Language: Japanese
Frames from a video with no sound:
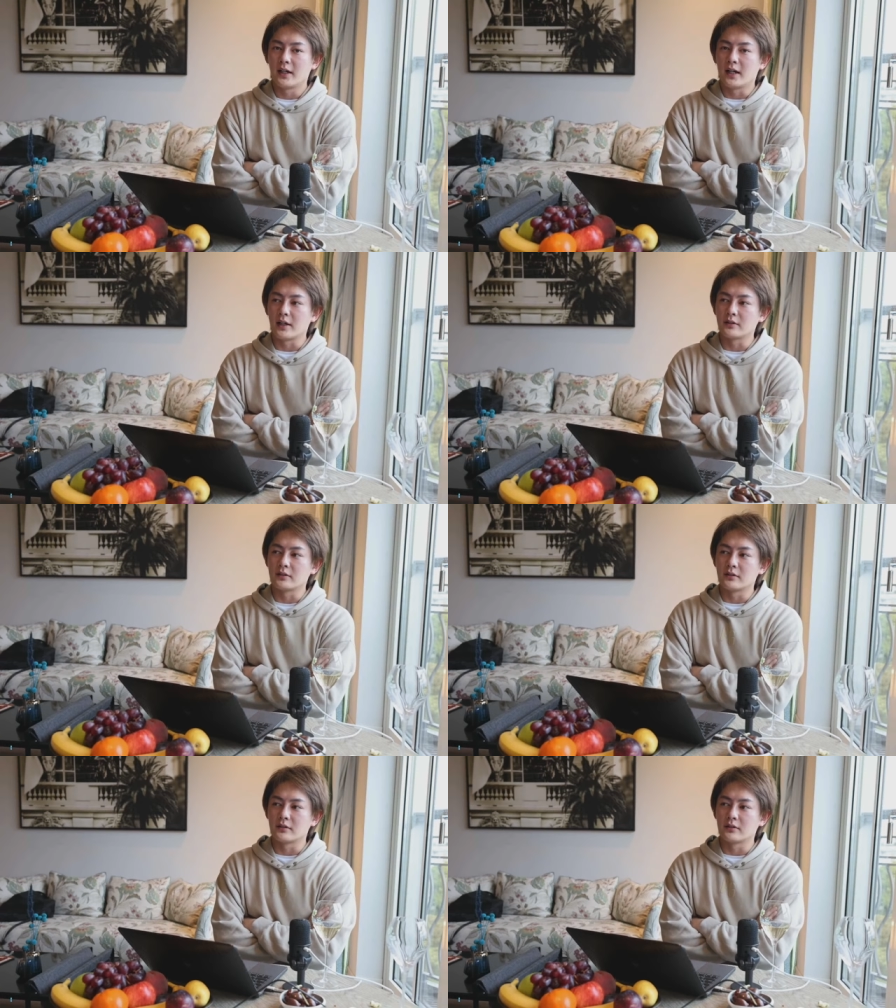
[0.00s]
あ
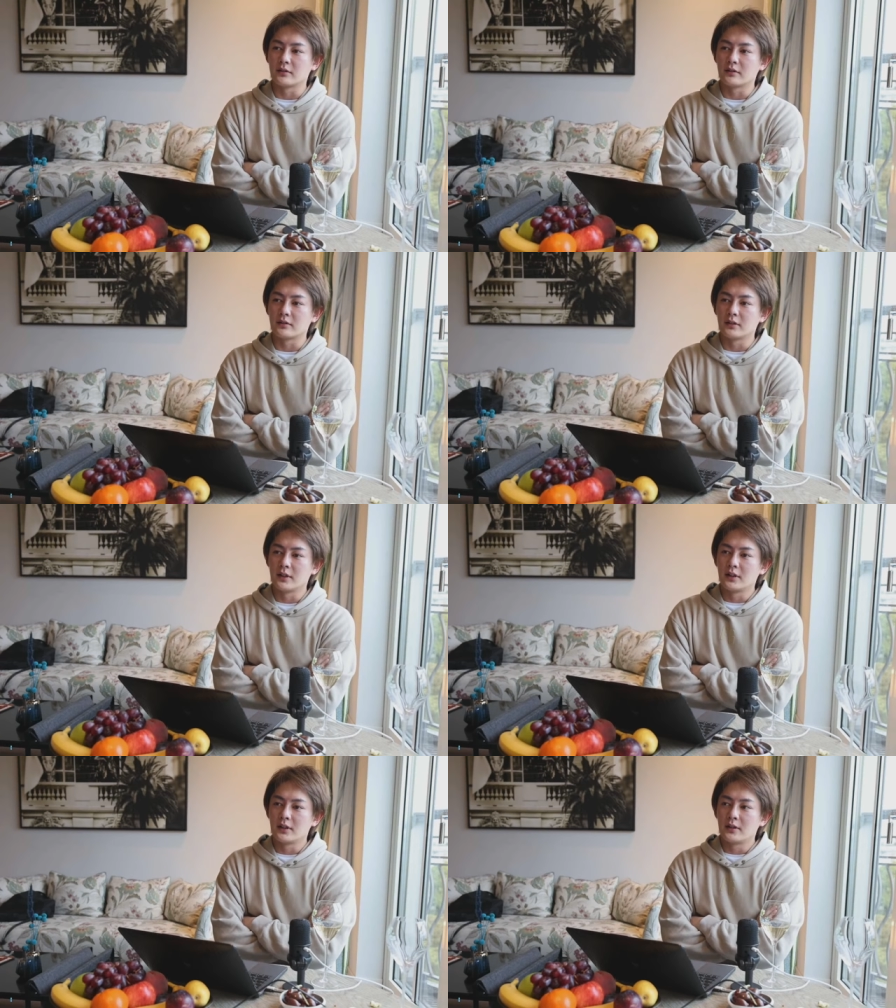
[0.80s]
のー、
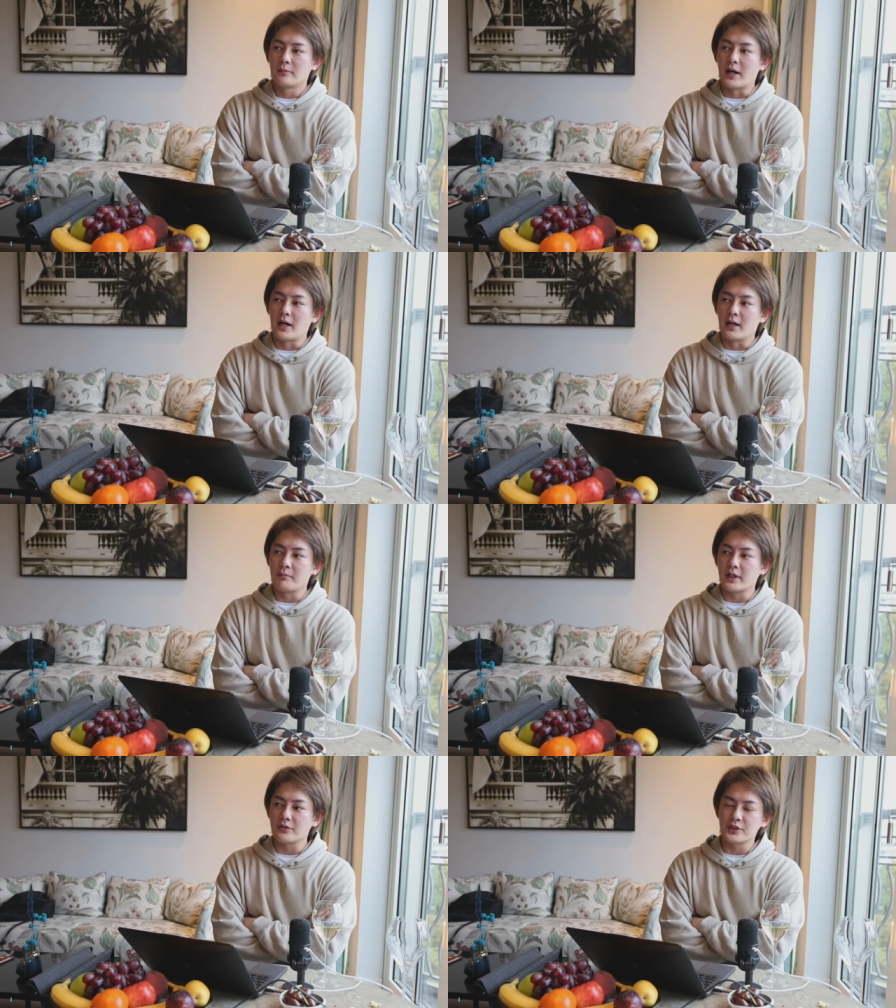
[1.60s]
まああん
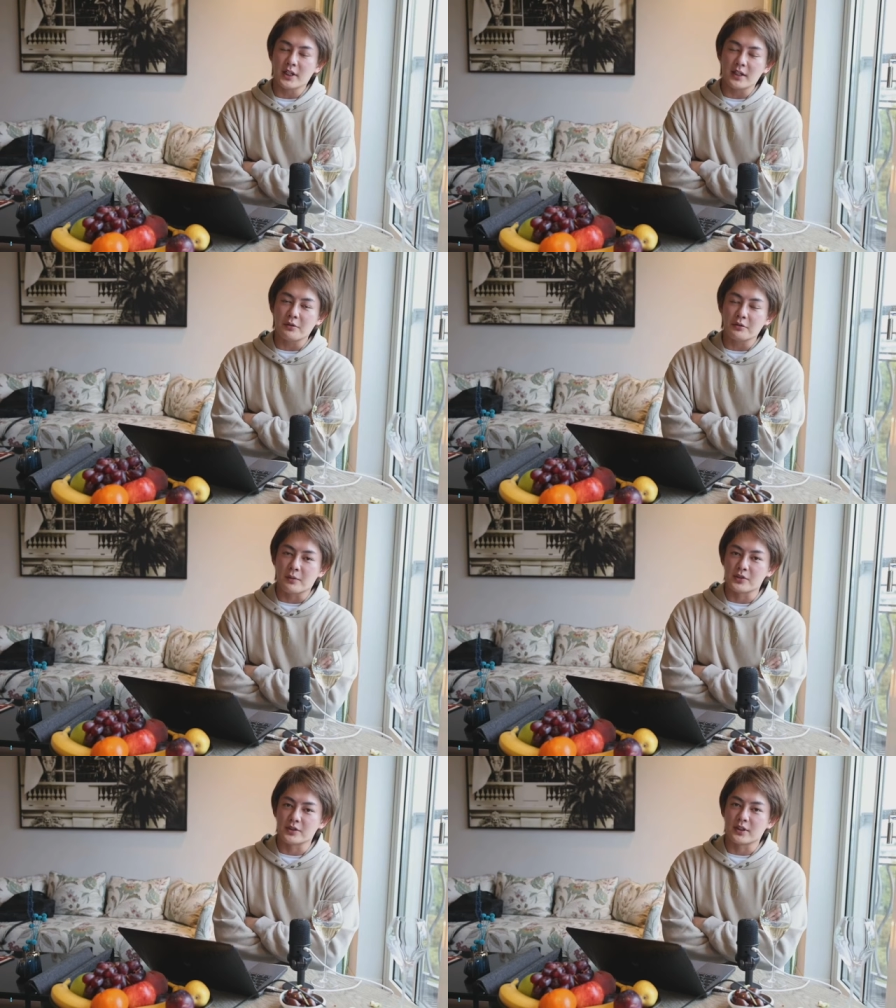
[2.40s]
まり言っちゃいけないことか
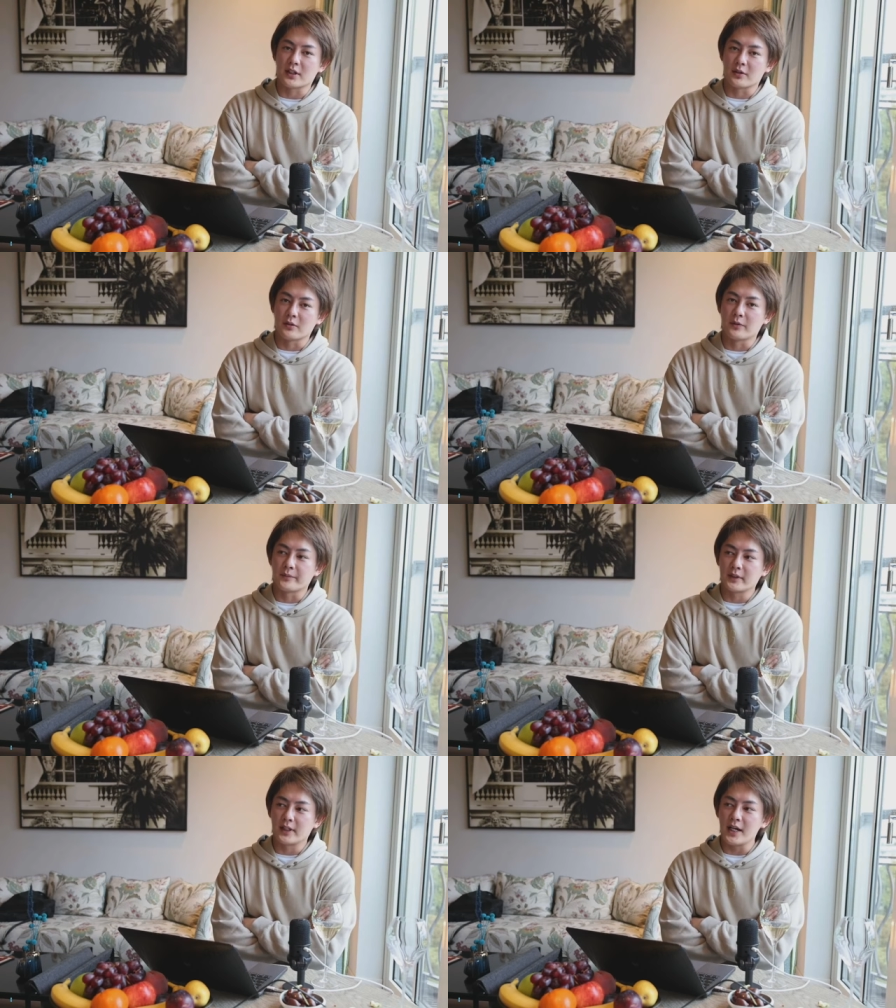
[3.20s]
もしれないけど、
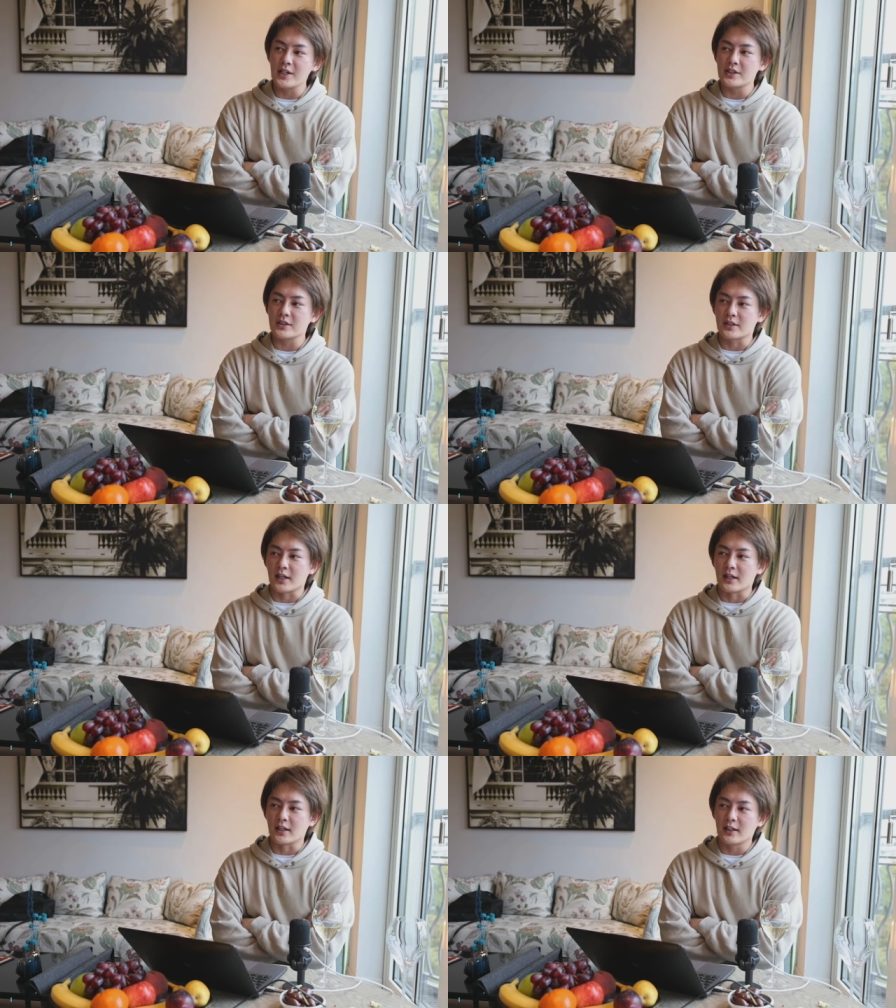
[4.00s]
ライジンっ
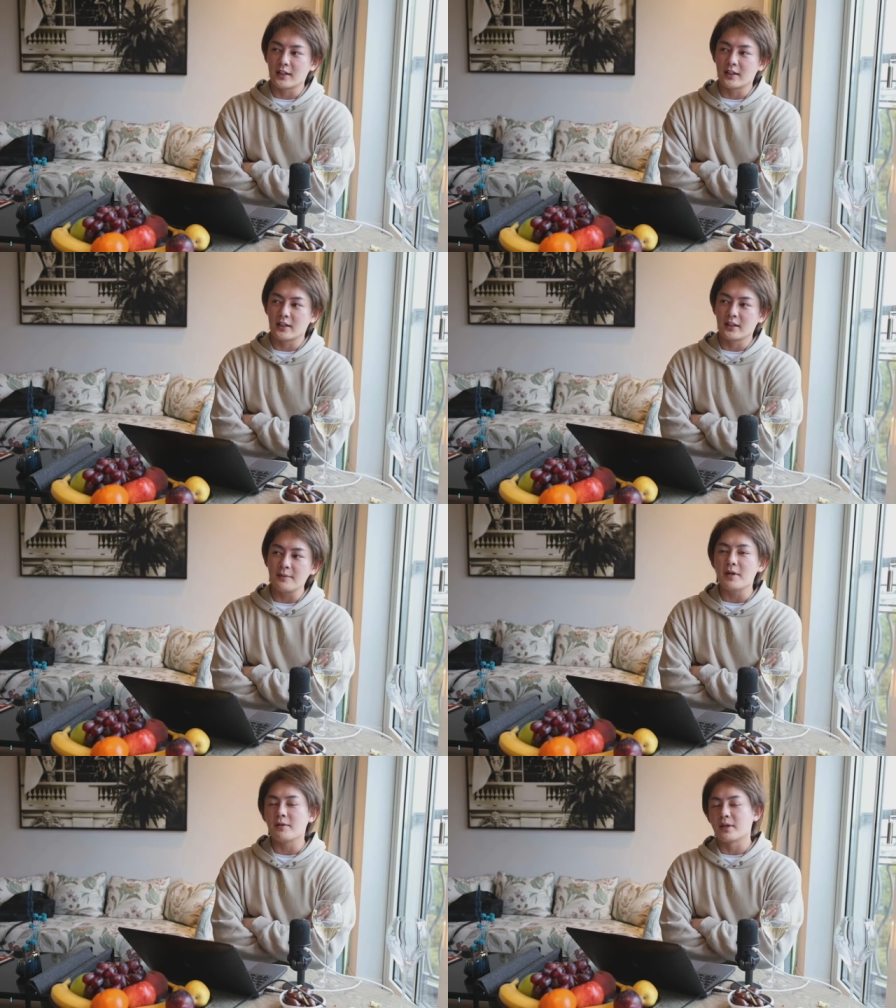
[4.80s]
て
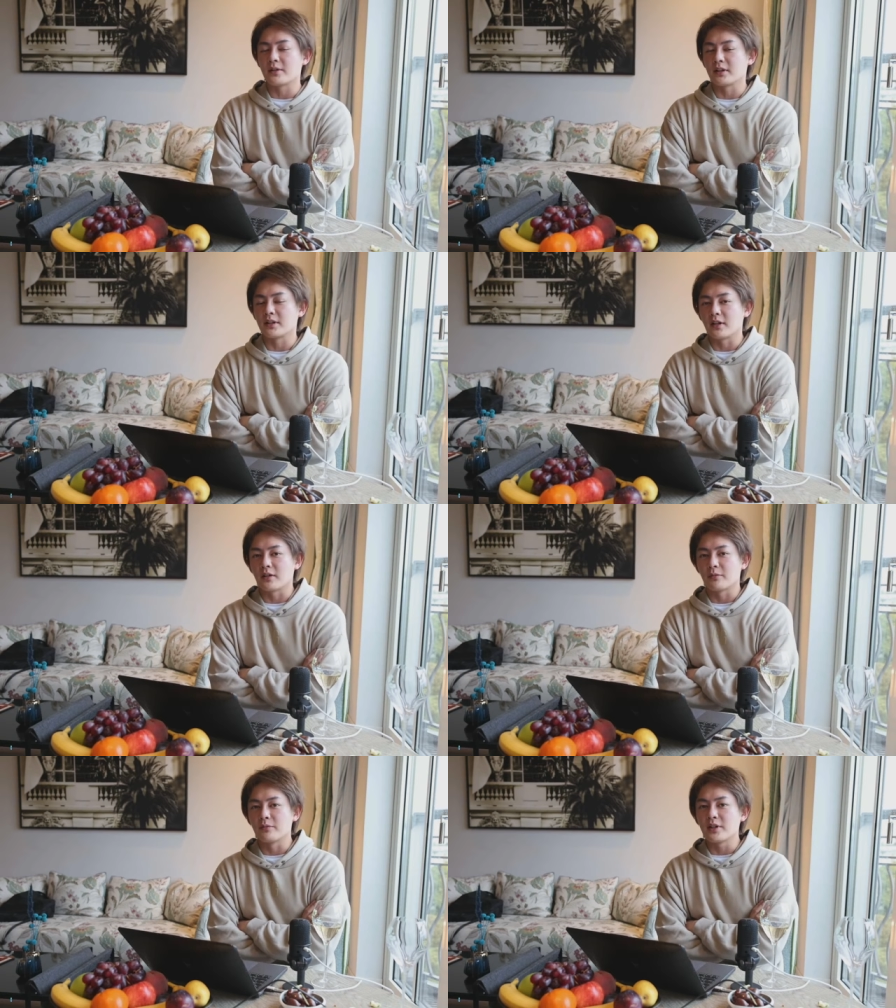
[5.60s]
今うまくいってる
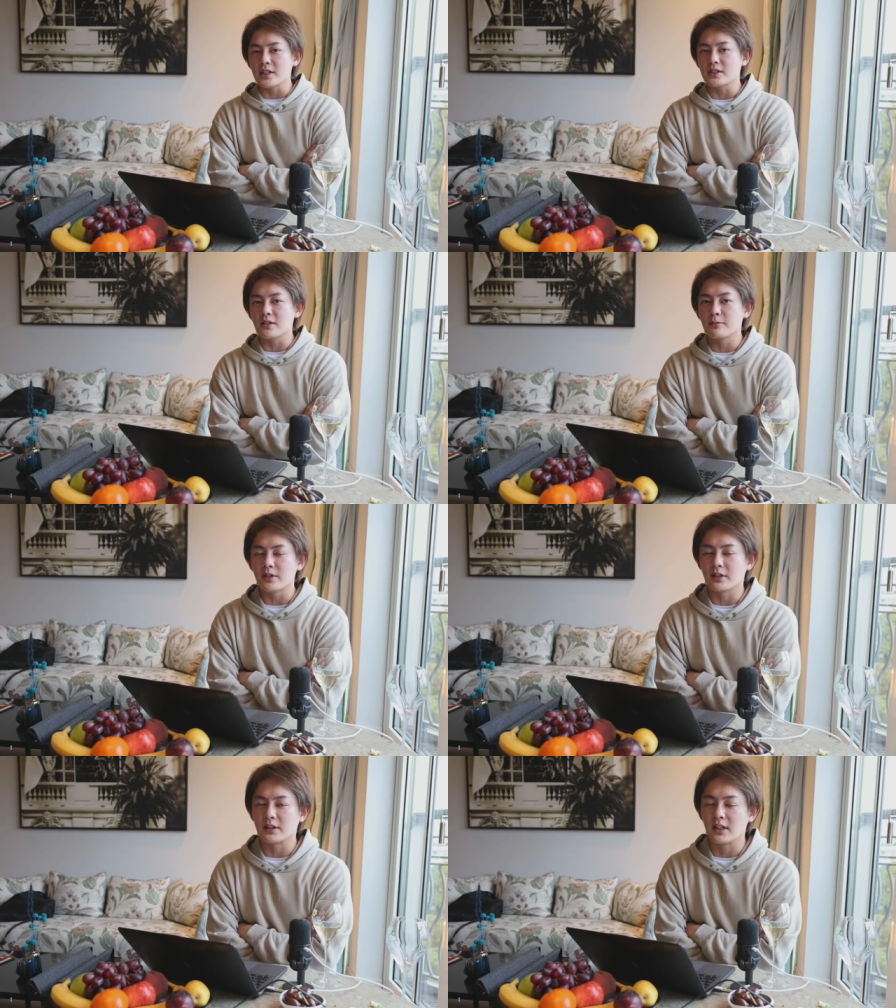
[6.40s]
けど、昔はうま
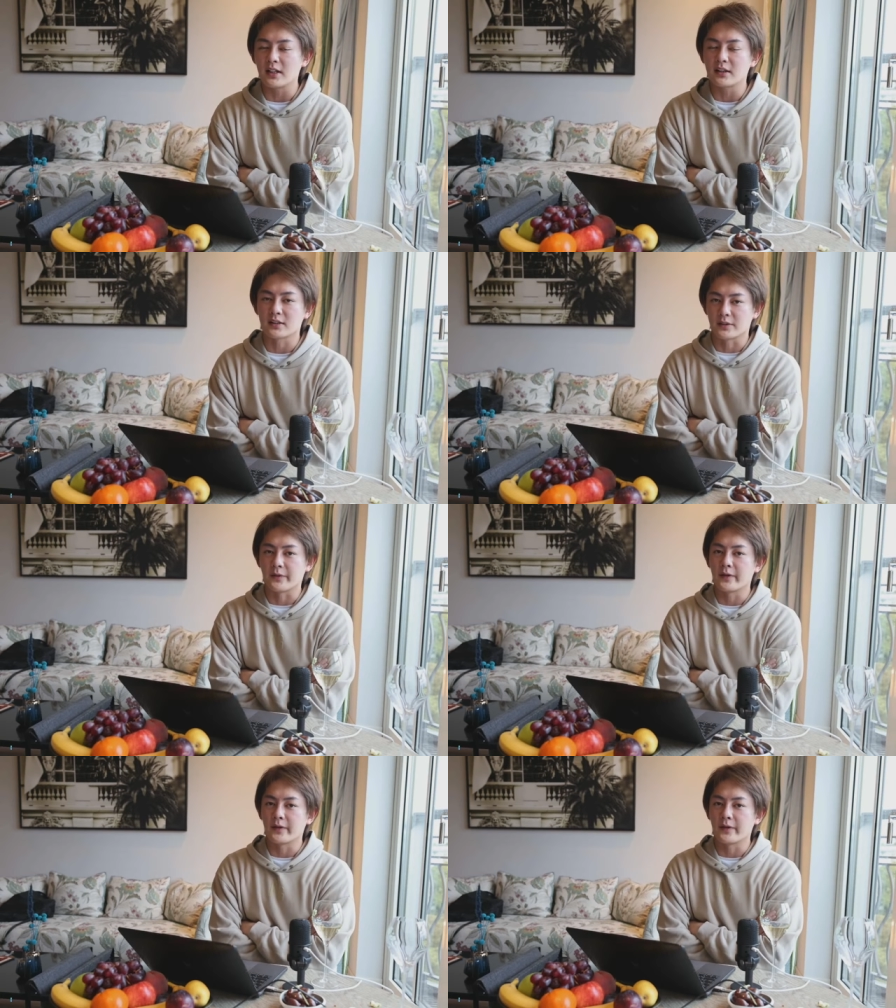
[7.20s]
くいってなかったんですよ。